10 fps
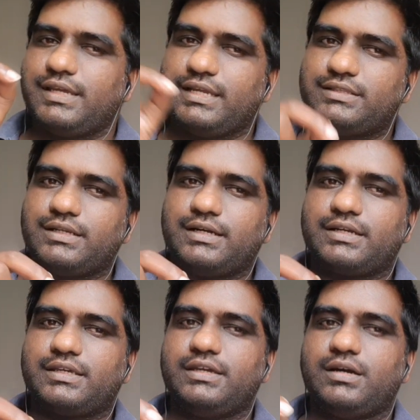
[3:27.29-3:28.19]
एतर
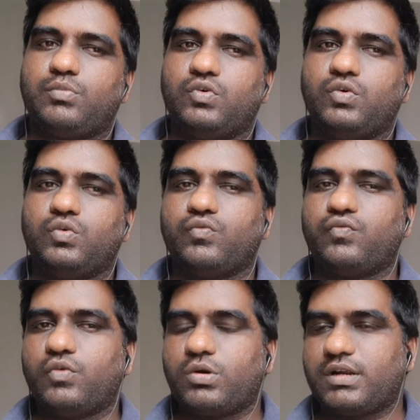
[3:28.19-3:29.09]
आके आपको
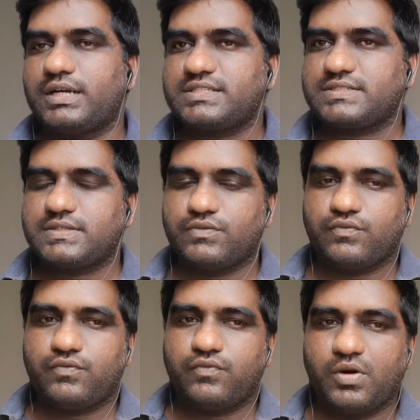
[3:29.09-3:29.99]
फोर आवर्स
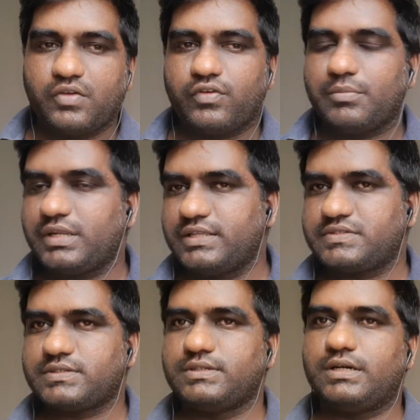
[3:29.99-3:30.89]
फोर्टी फाइव
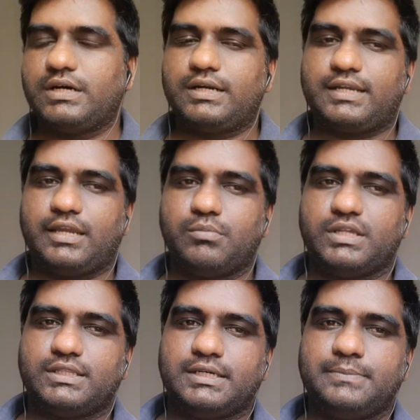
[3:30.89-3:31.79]
मिनट्स टाइम
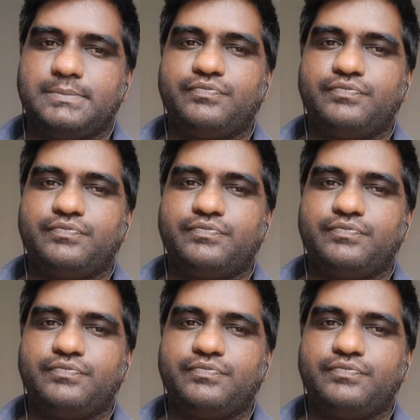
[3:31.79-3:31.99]
लेता है